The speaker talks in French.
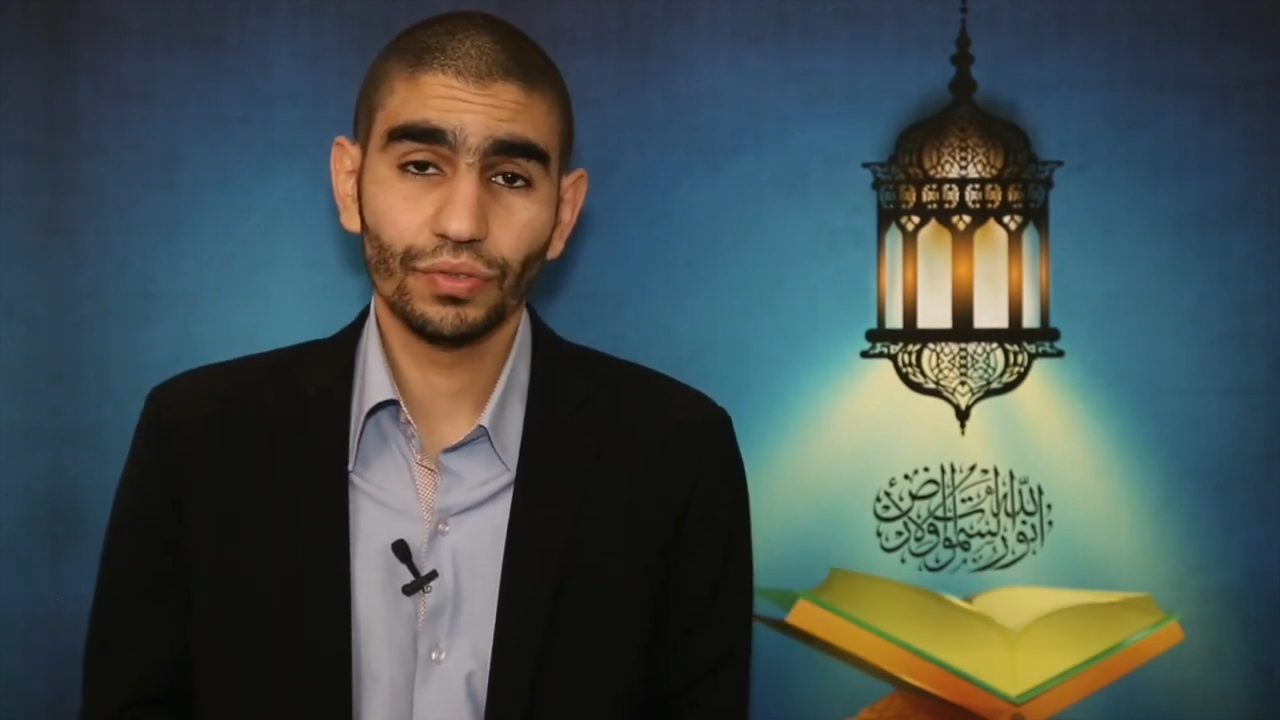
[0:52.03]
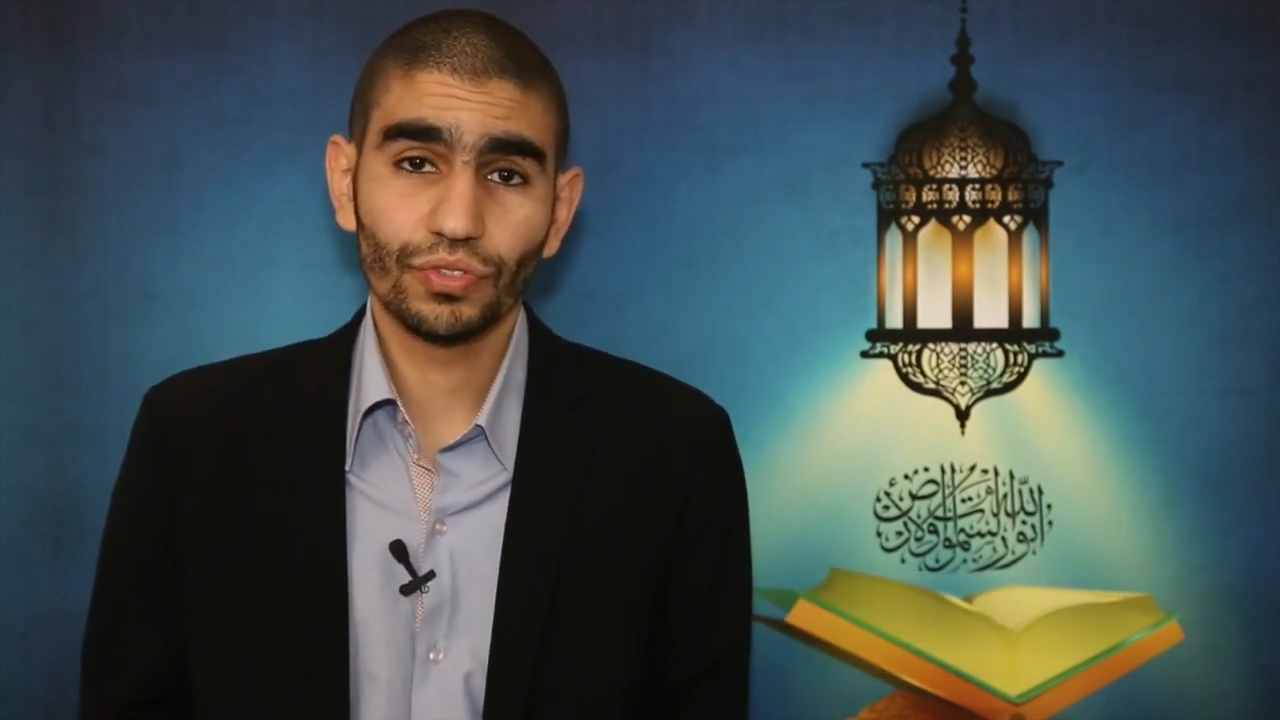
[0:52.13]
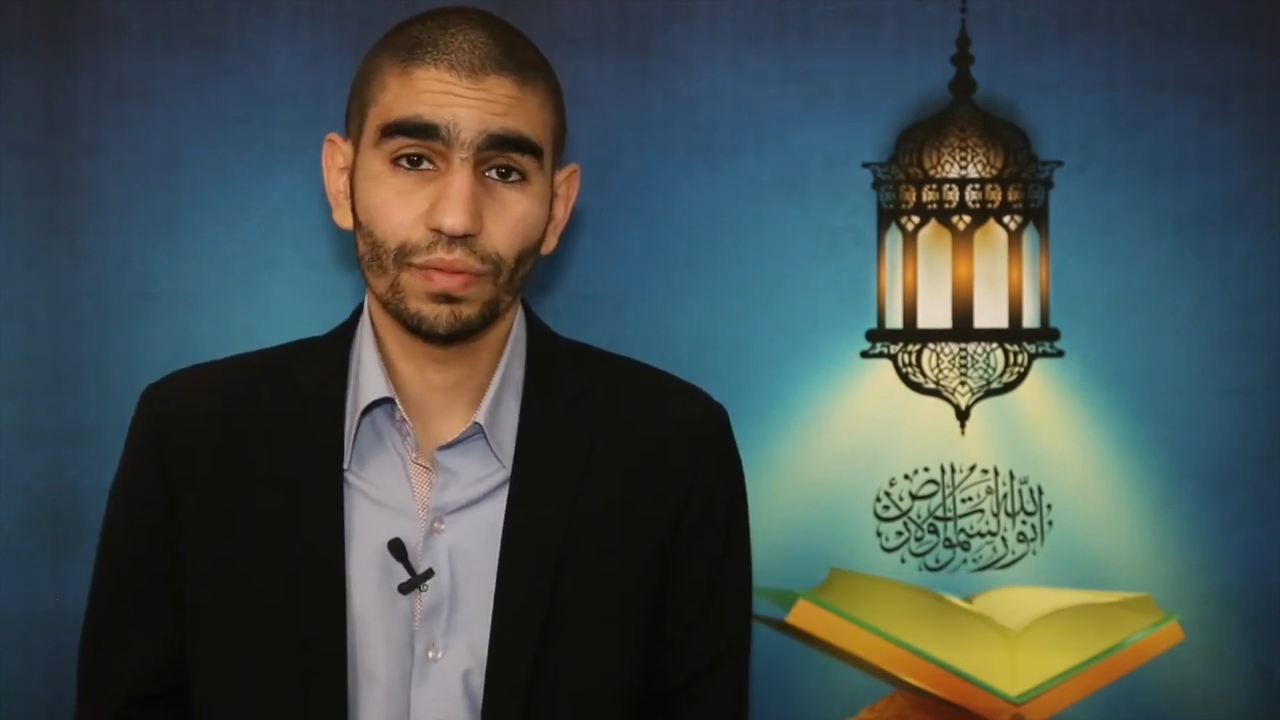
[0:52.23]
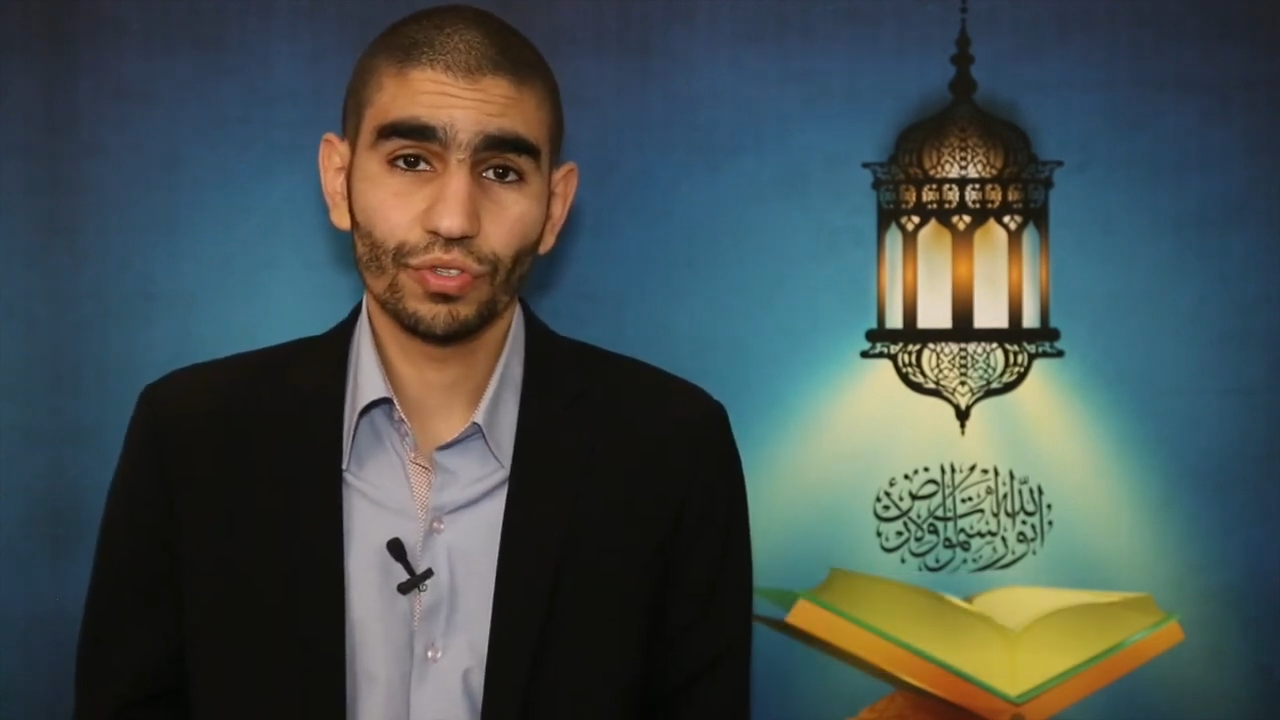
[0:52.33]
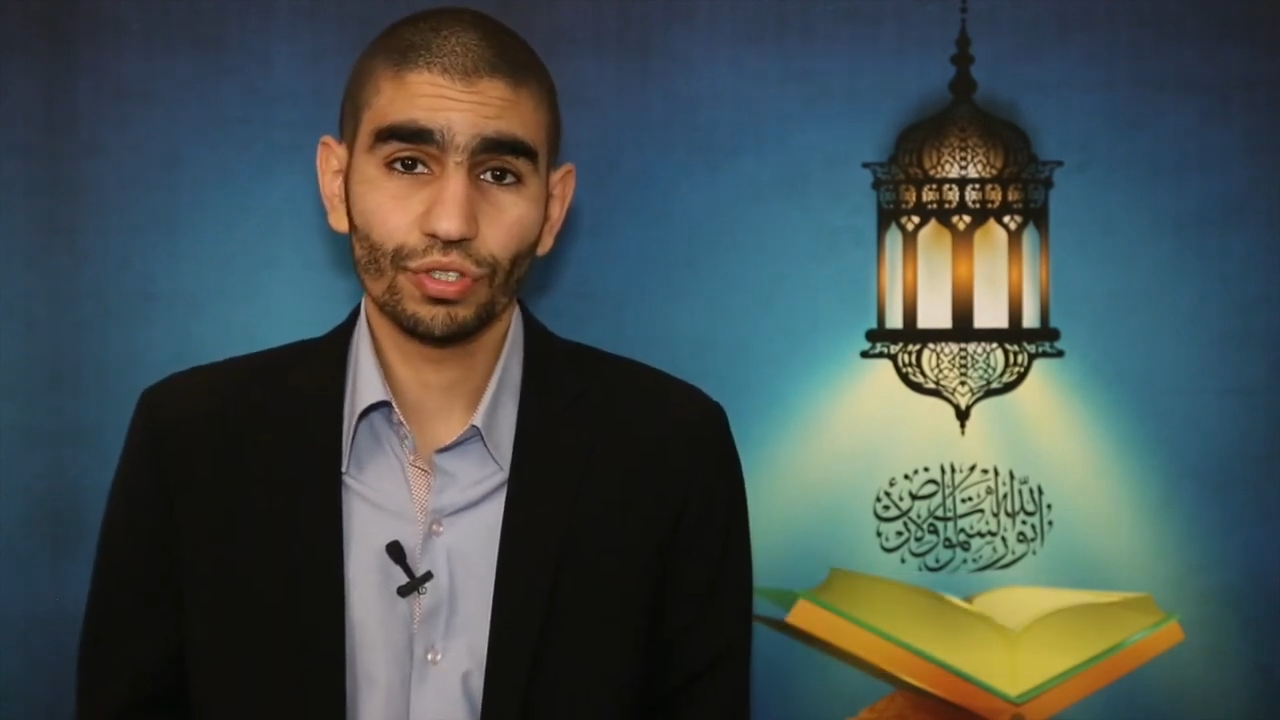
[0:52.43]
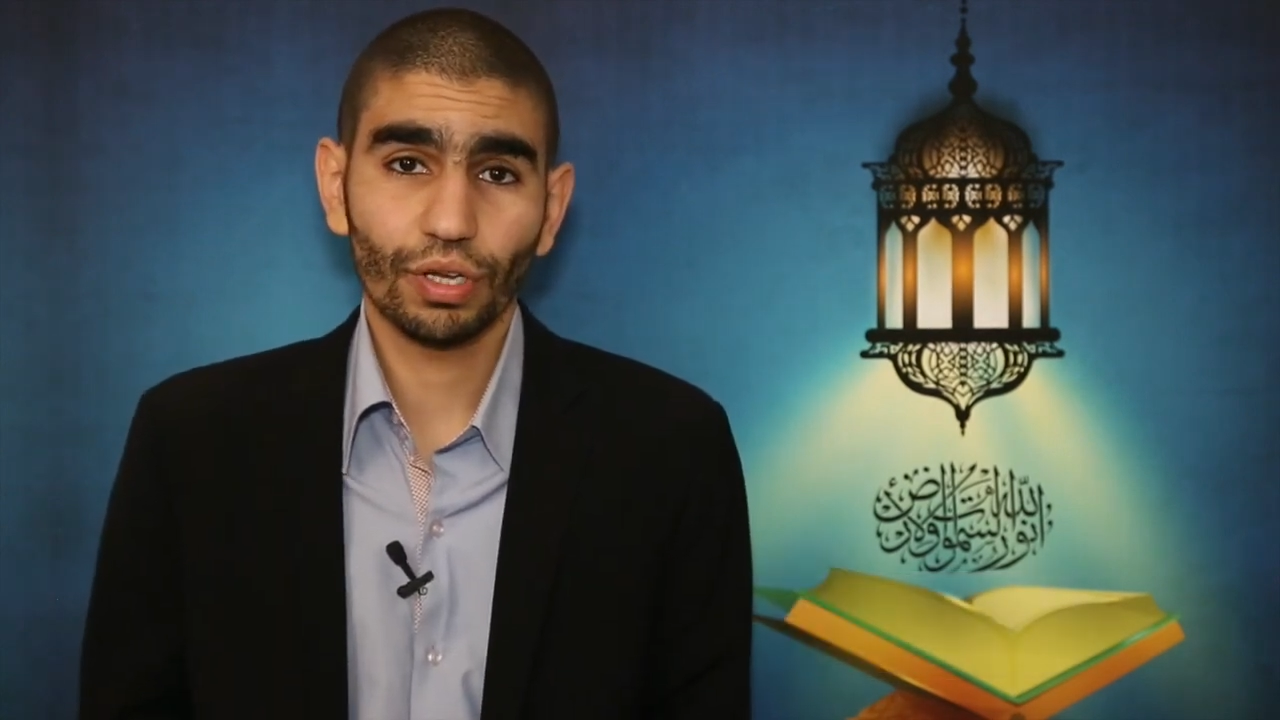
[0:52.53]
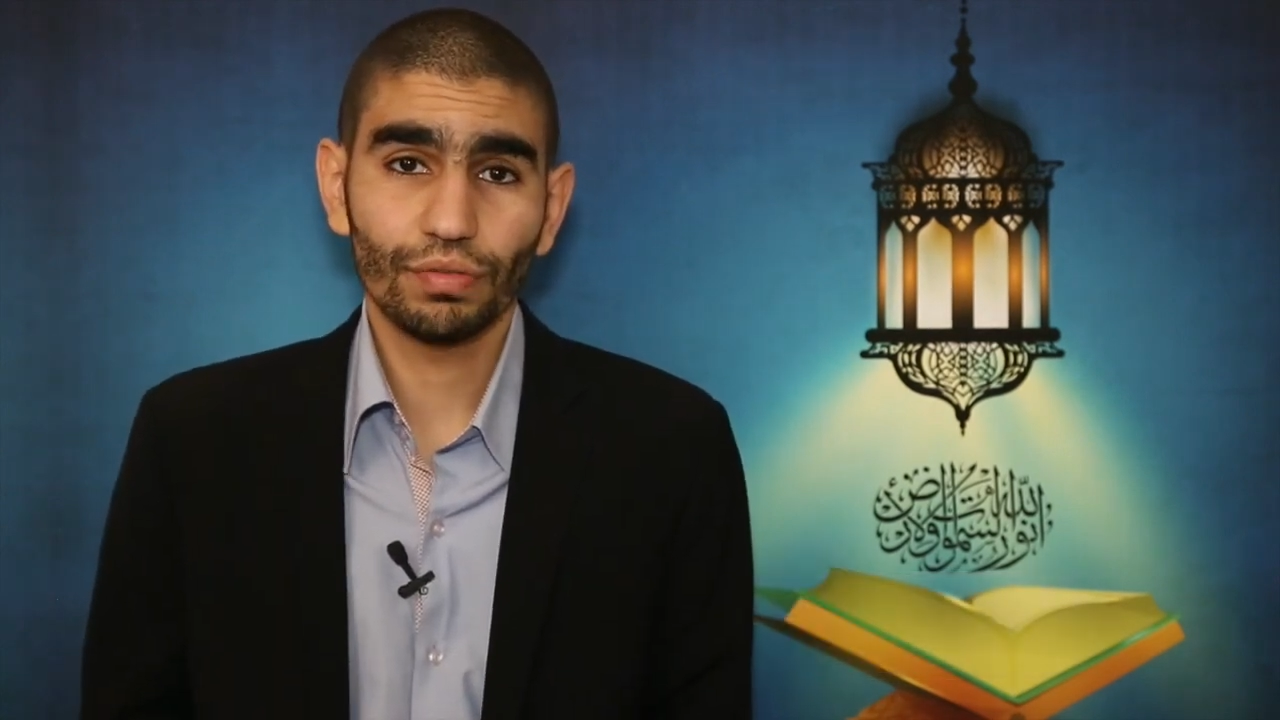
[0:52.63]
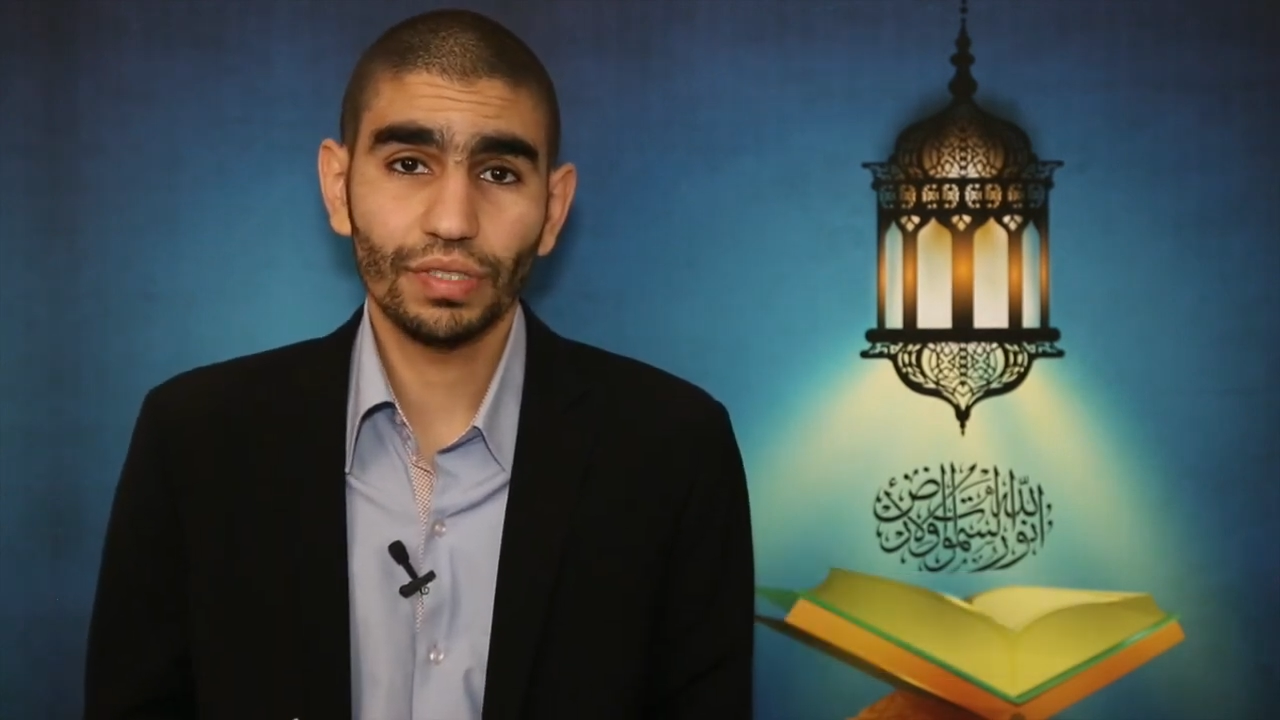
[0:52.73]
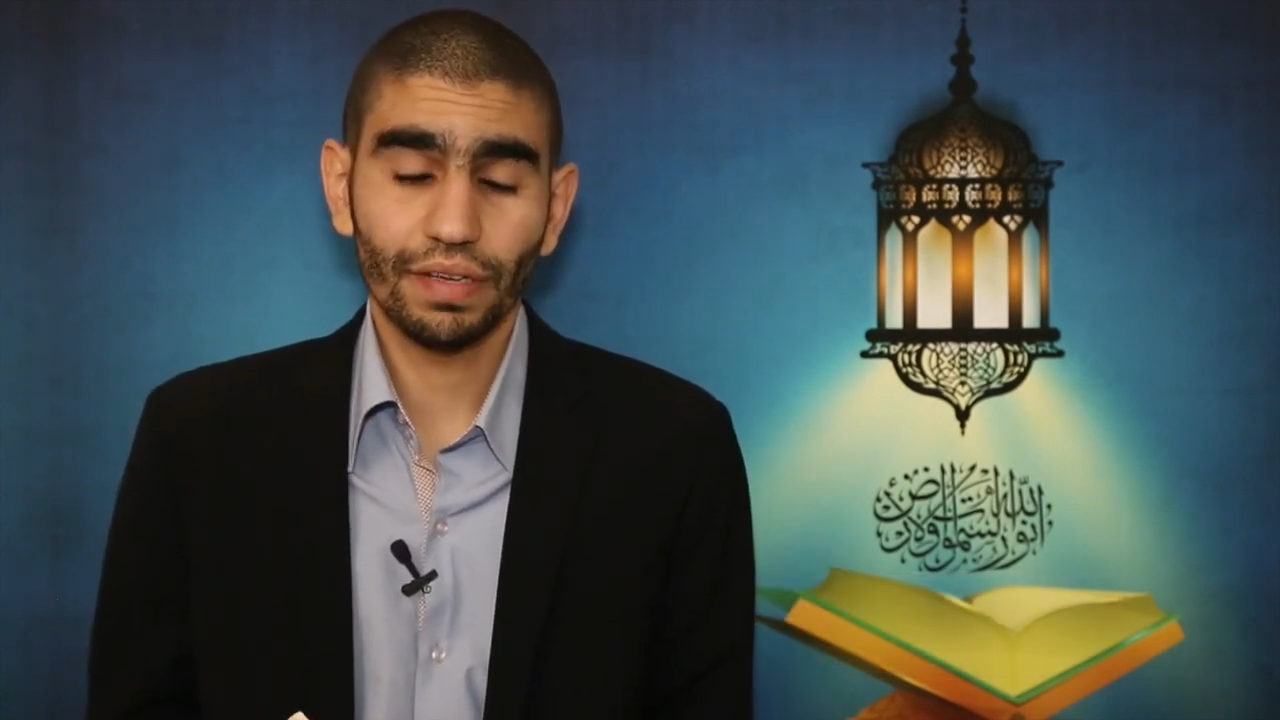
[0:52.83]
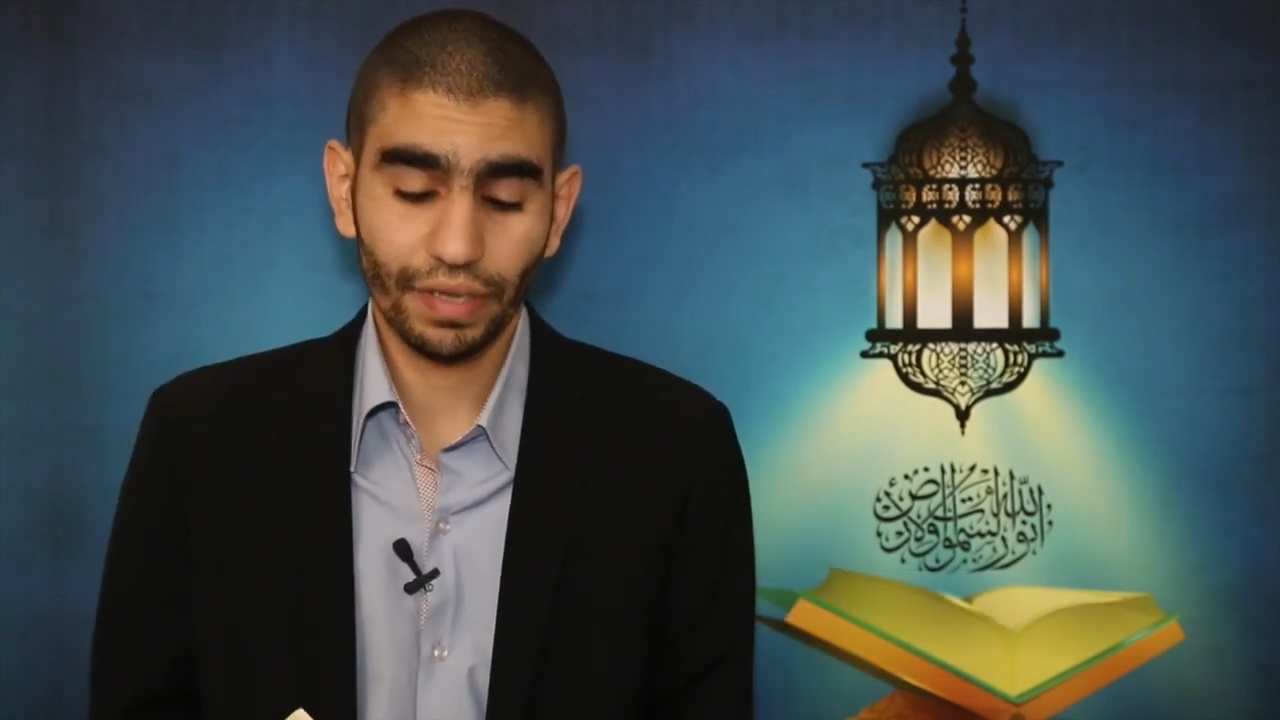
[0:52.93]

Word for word: Nous sommes aujourd'hui